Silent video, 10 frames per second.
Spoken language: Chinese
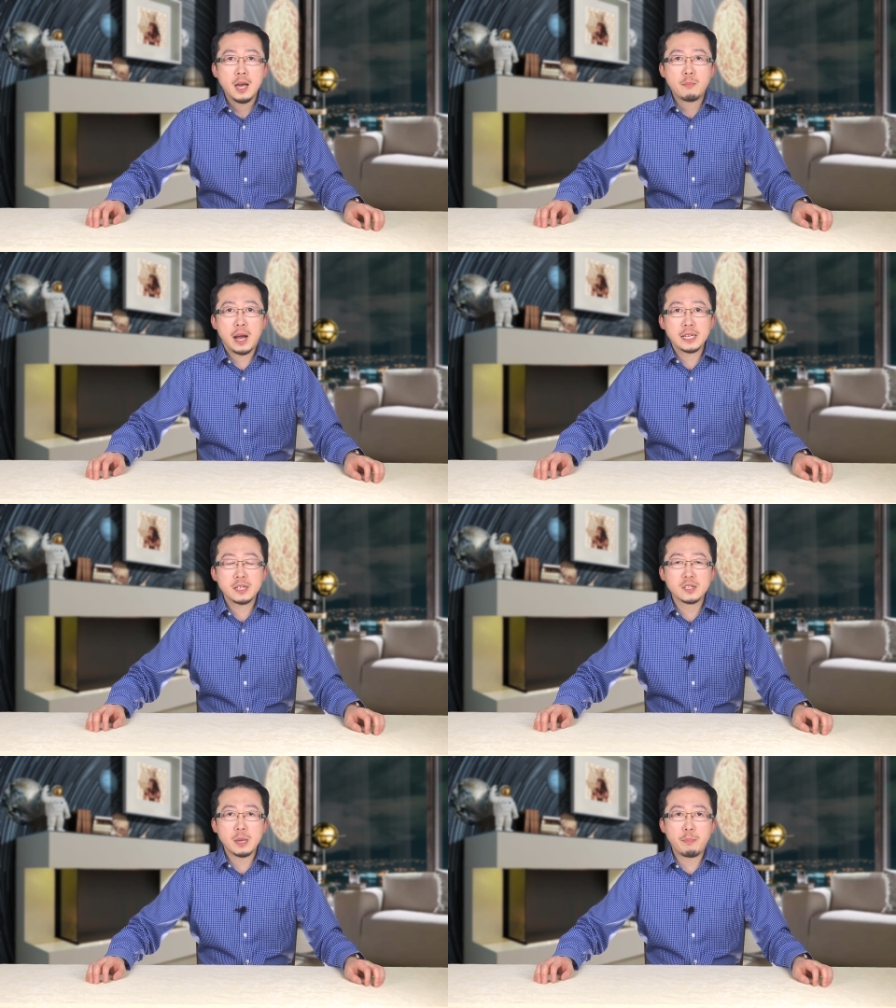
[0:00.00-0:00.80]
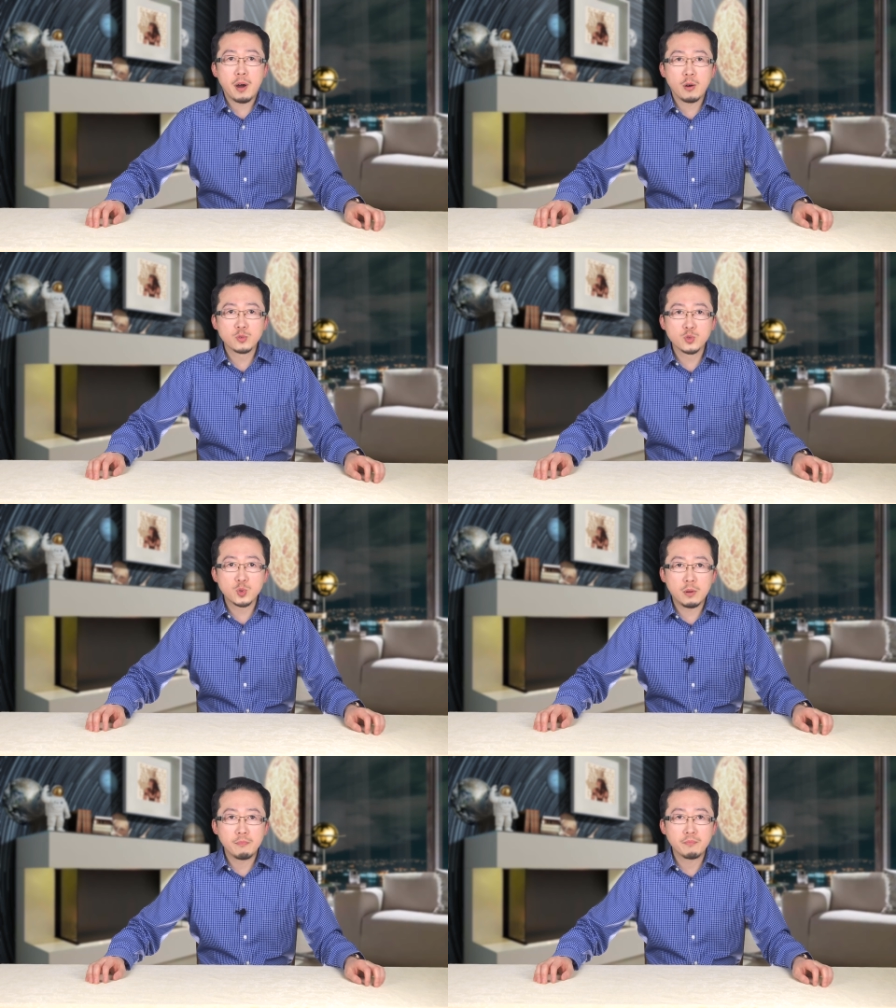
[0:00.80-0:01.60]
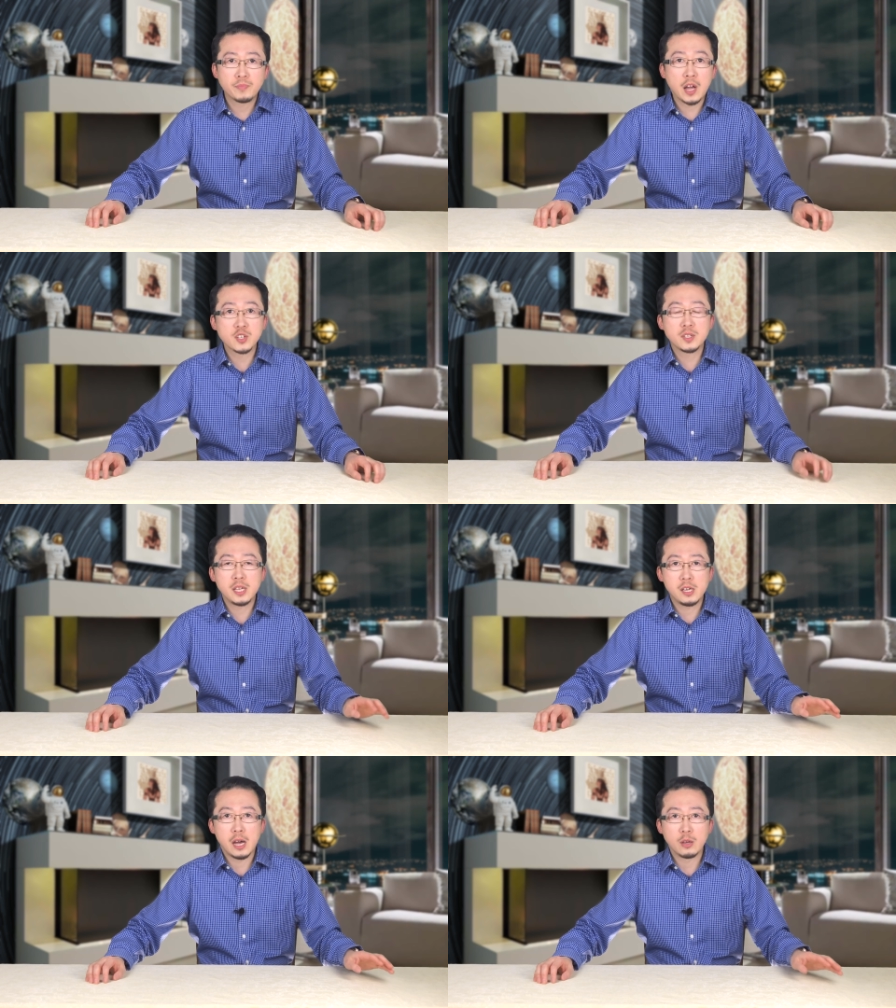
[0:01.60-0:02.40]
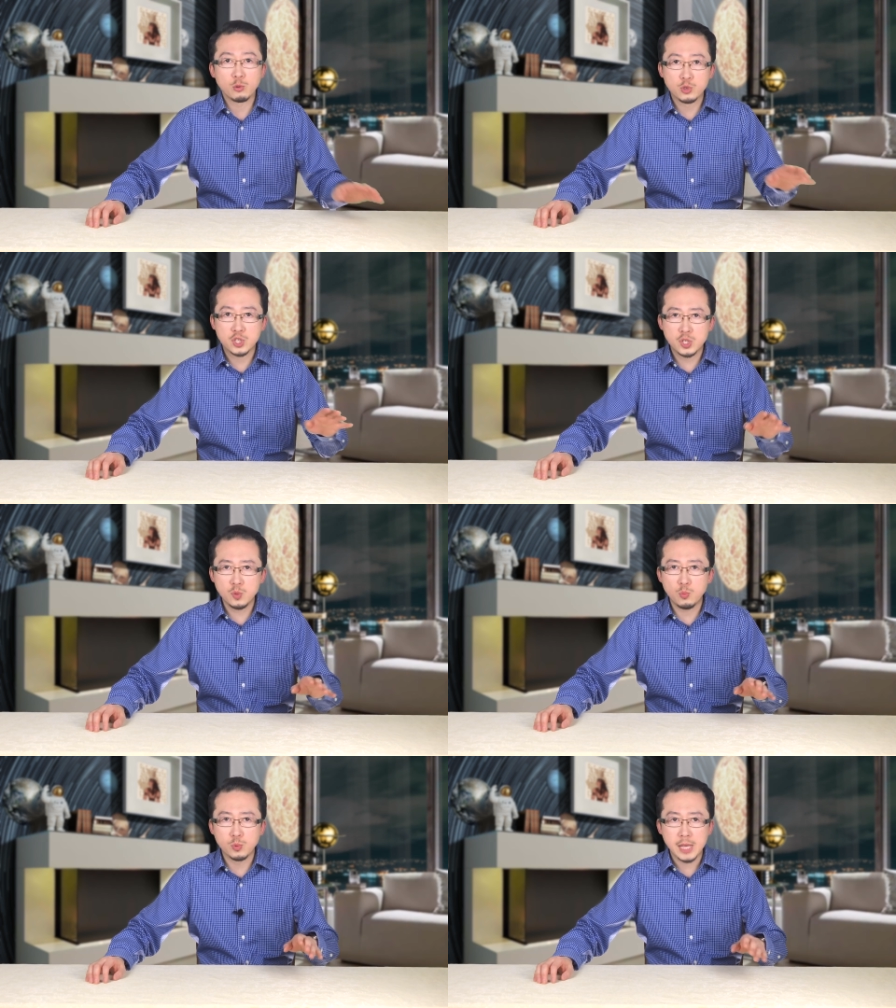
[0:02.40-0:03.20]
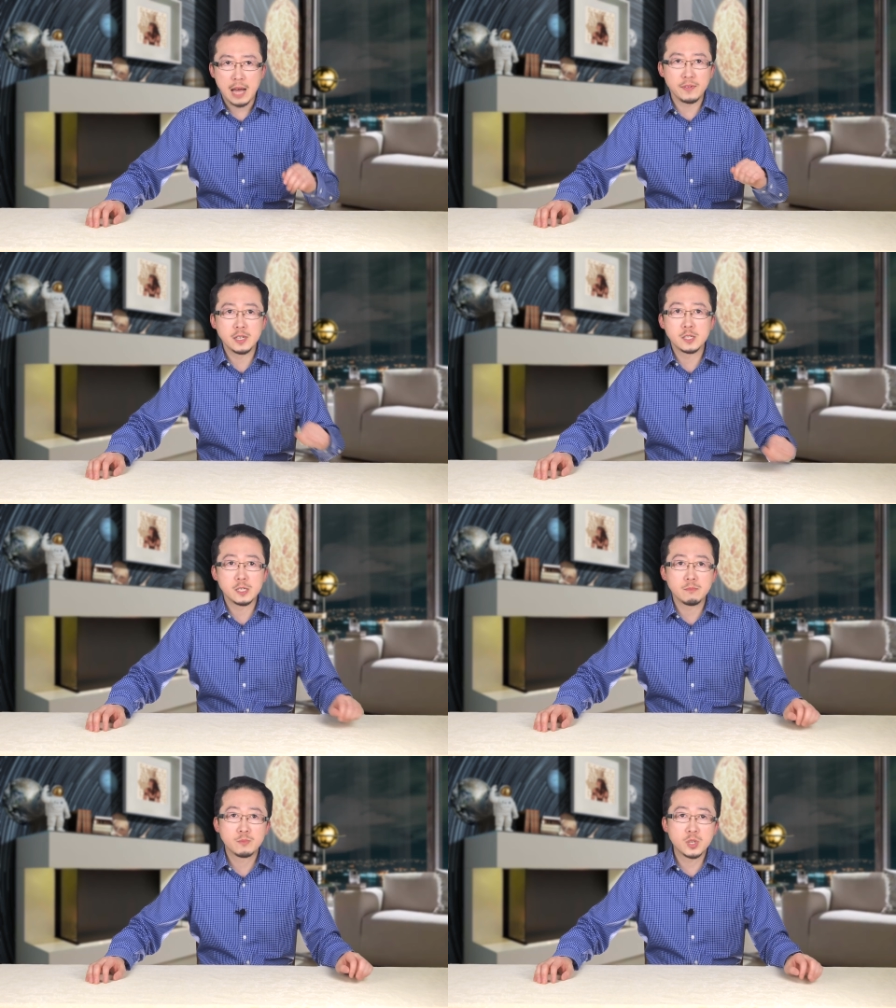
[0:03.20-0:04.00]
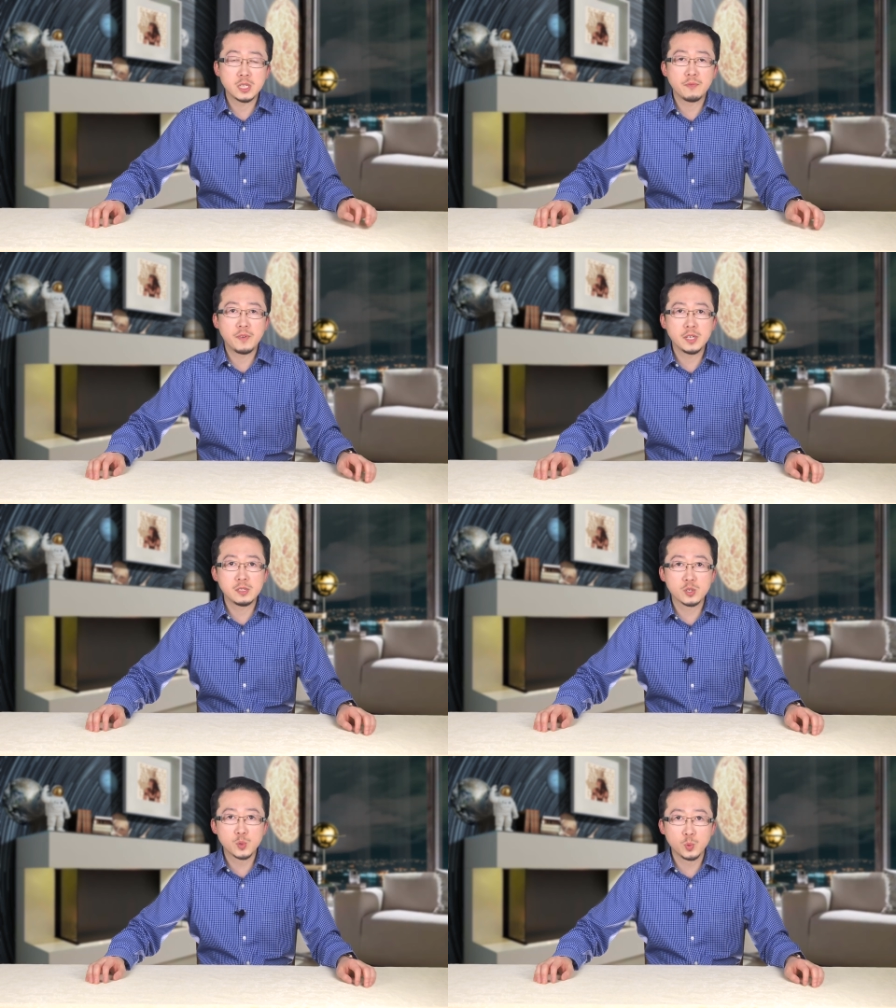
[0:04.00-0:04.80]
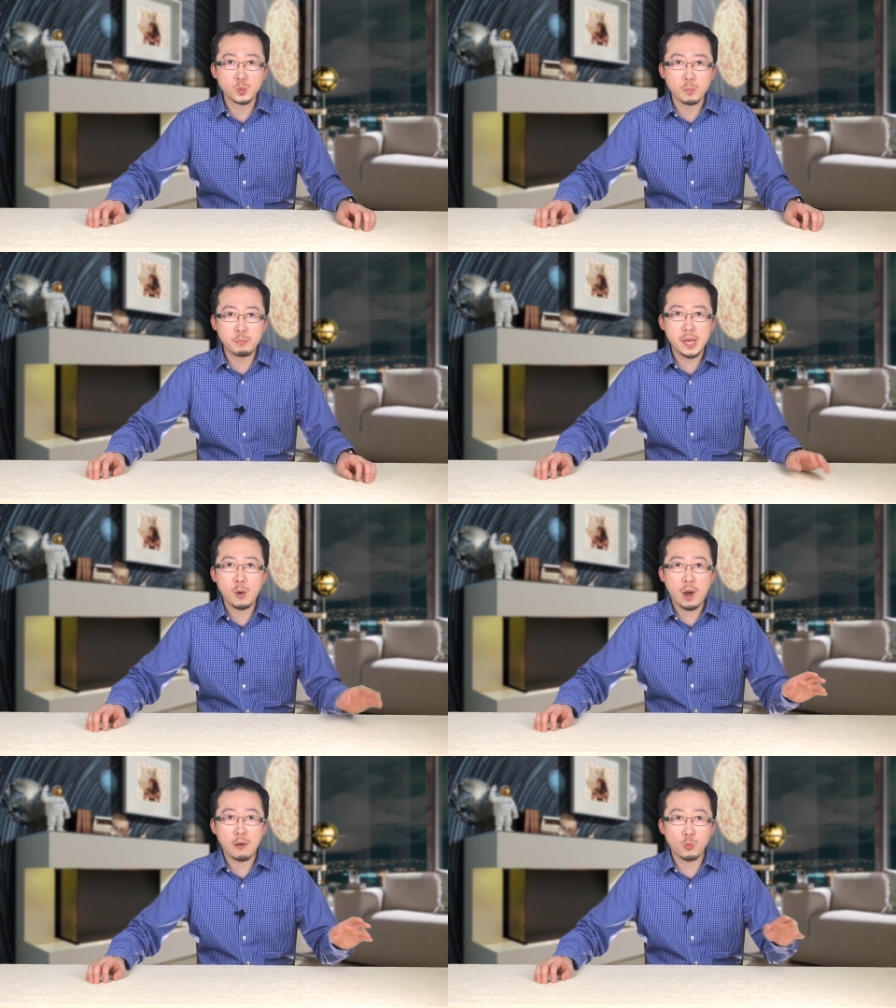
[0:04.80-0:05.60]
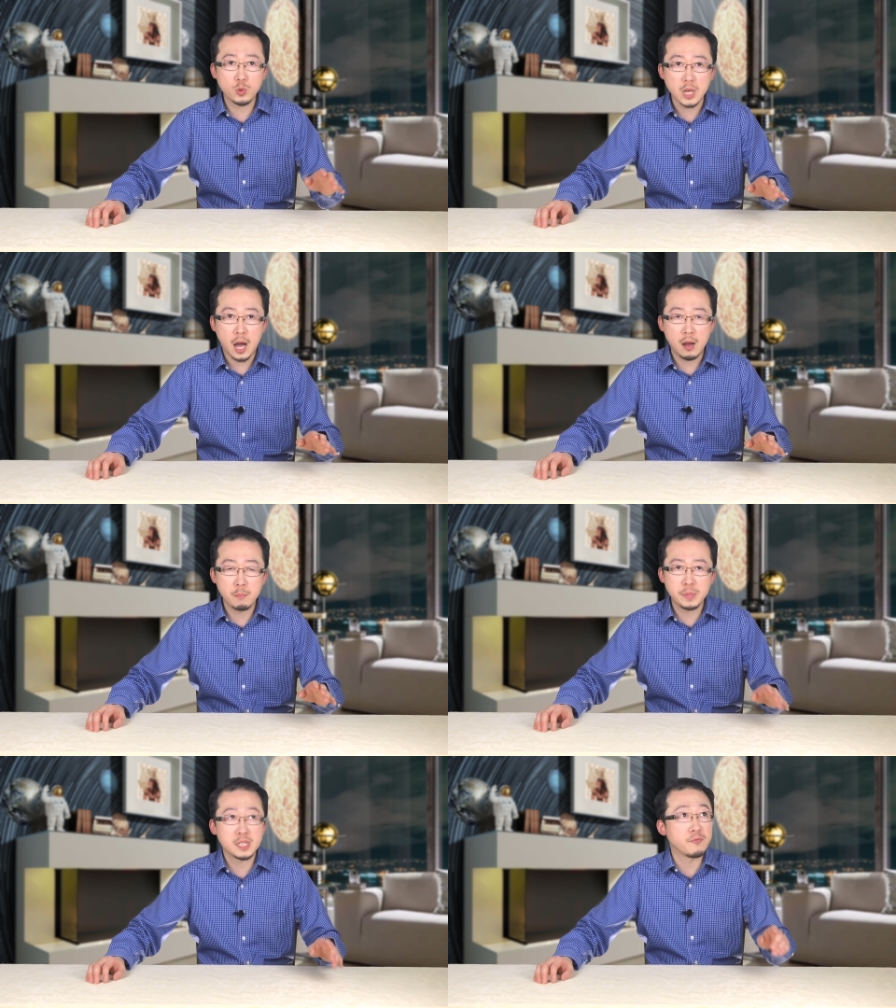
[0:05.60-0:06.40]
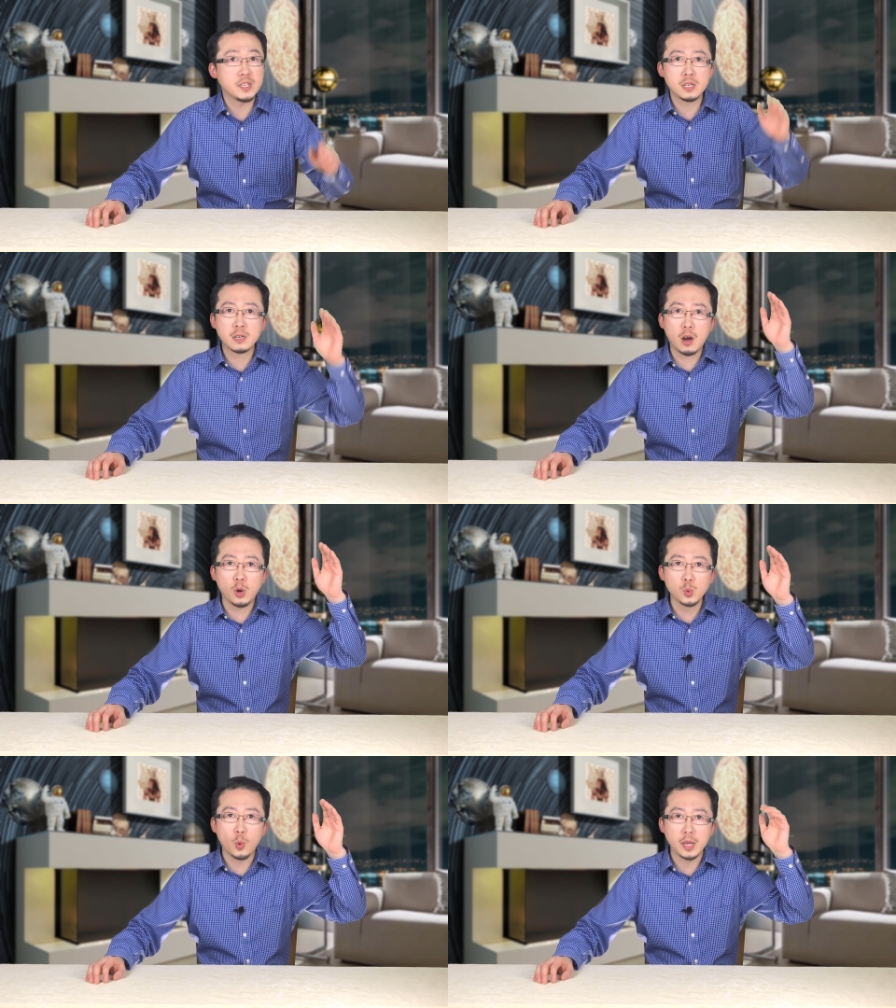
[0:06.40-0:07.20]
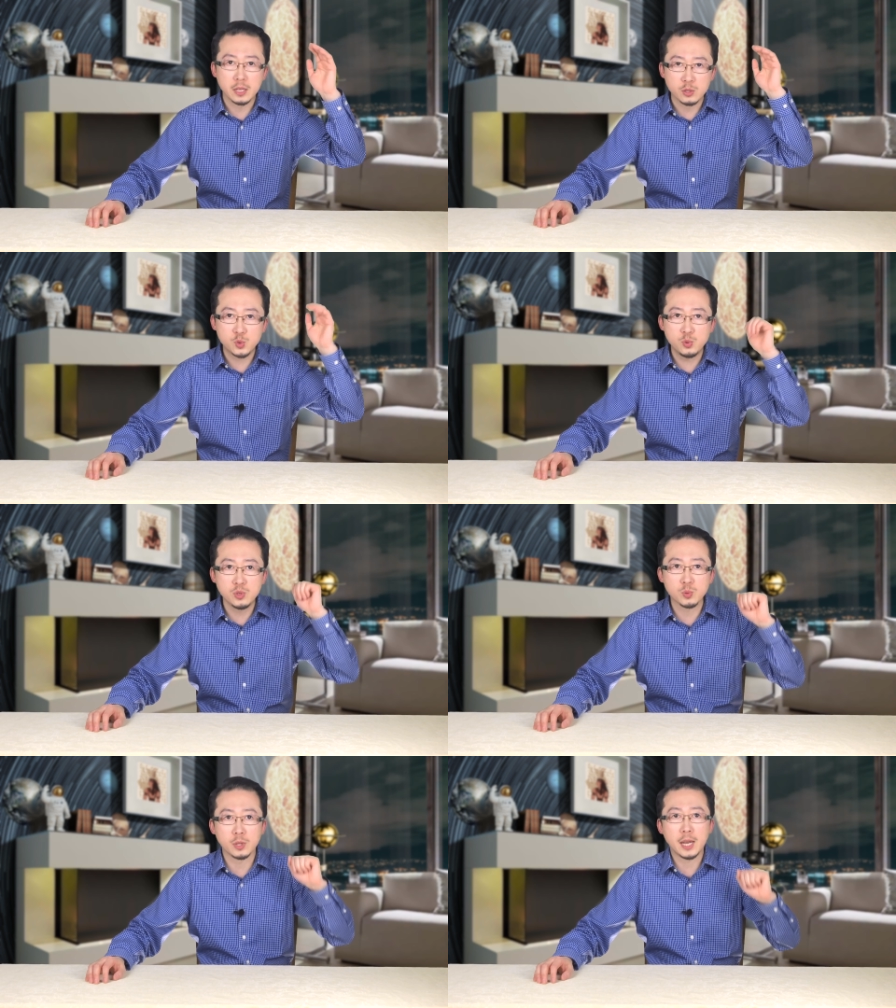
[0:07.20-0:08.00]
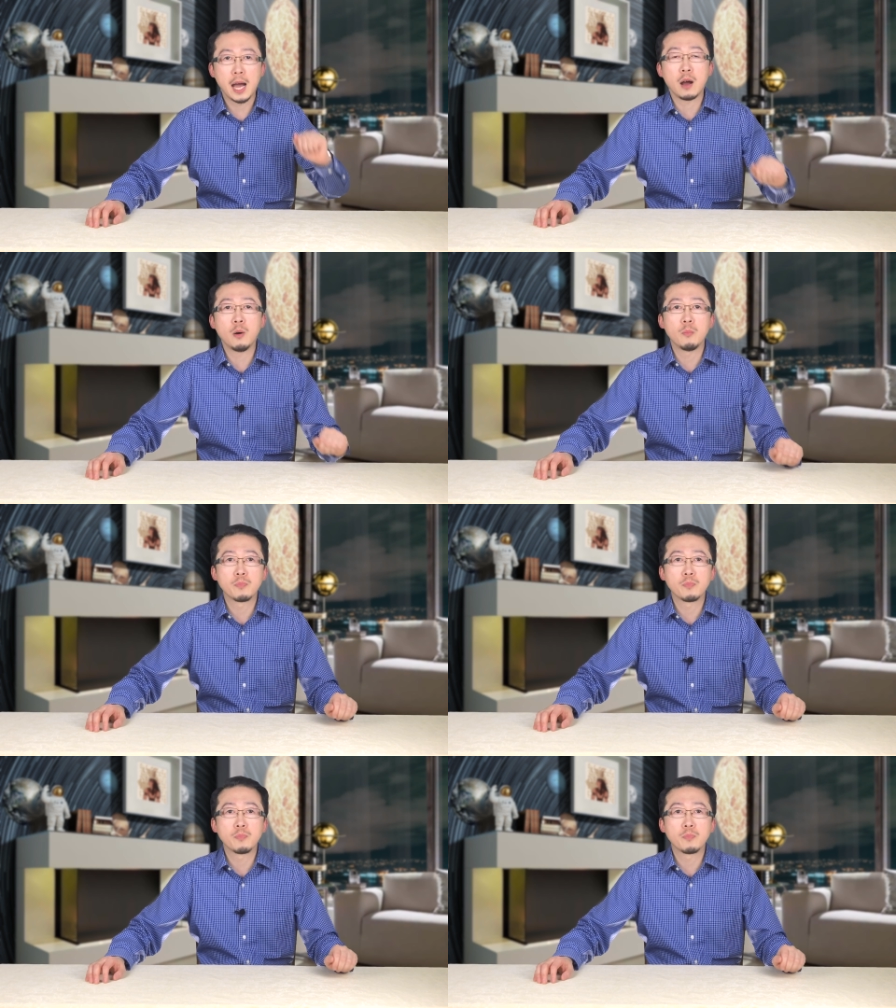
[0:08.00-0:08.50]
马歇尔在报告中说，当时那里啊有十五架飞机，这些飞机的速度变化无常，并且飞行高度也能迅速的拉高。